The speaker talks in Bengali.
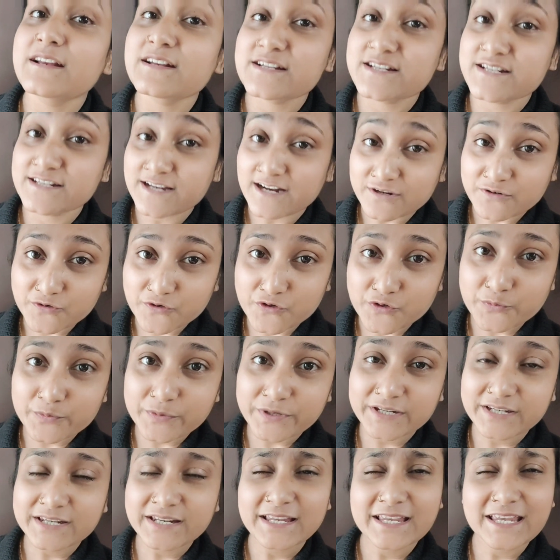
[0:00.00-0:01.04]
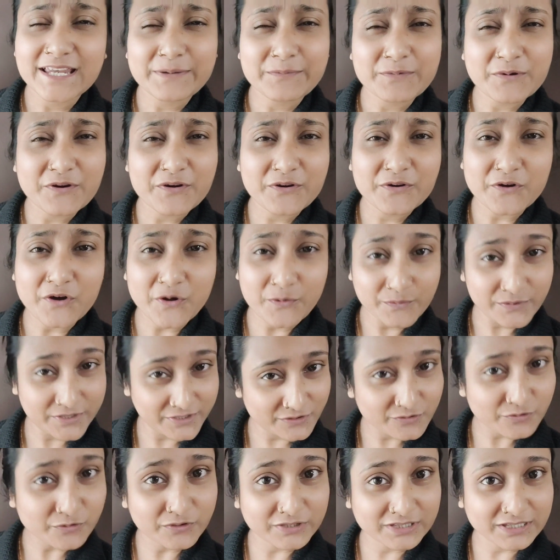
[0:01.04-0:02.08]
শেয়ার করবেন এবং
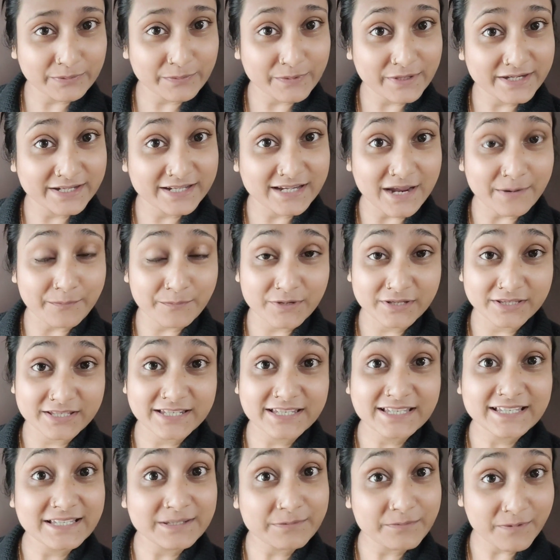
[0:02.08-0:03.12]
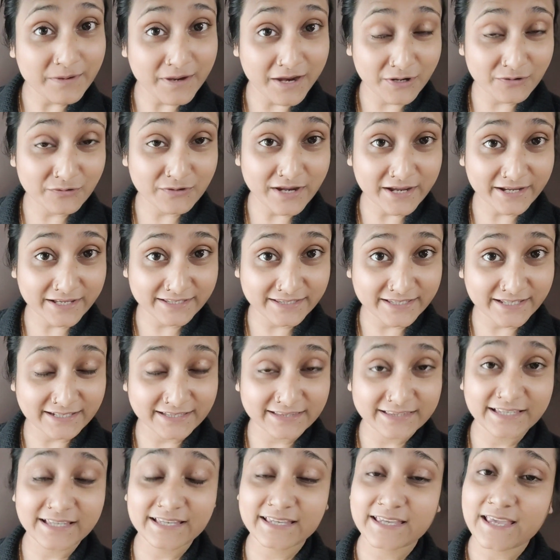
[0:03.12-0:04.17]
কমেন্টও করতে পারেন আপনাদের কি ভালো লাগে
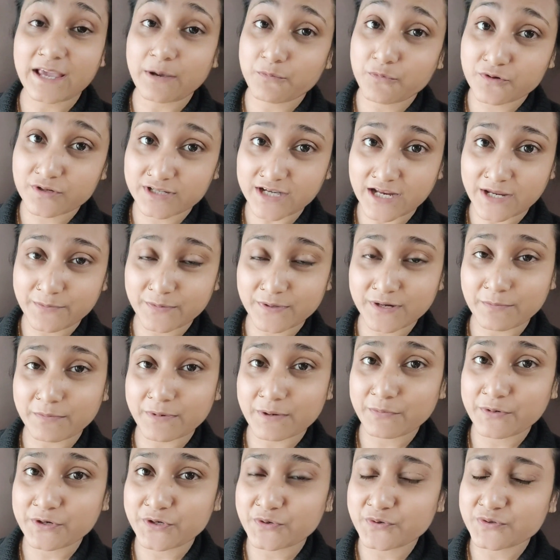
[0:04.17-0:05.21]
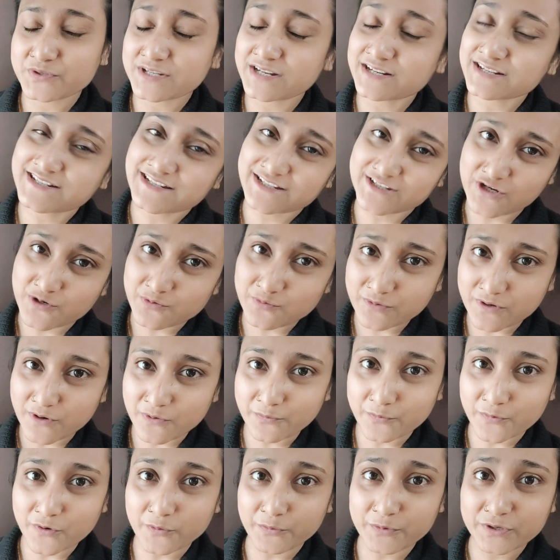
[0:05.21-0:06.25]
দেখতে কেমনটা টাইপের আপনার ভিডিও চান সেটাও
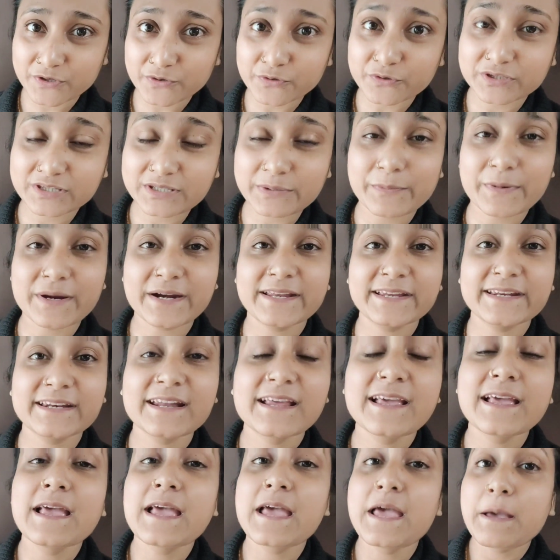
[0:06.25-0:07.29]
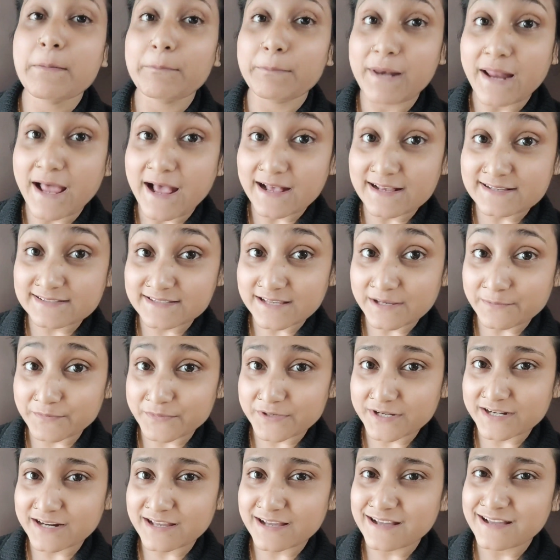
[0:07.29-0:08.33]
কমেন্ট করতে পারেন প্লাস
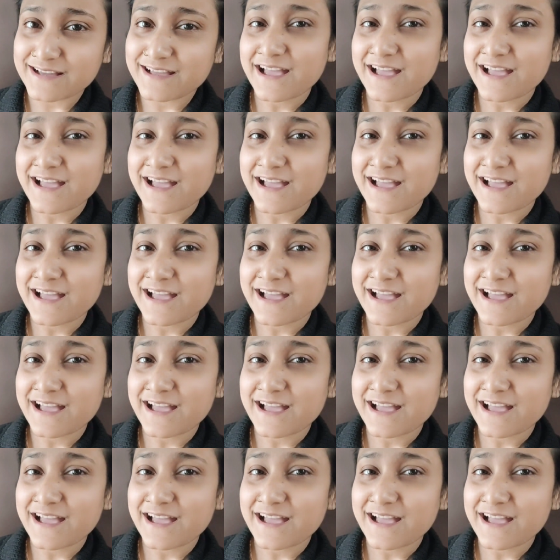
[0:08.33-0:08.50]
আপনারা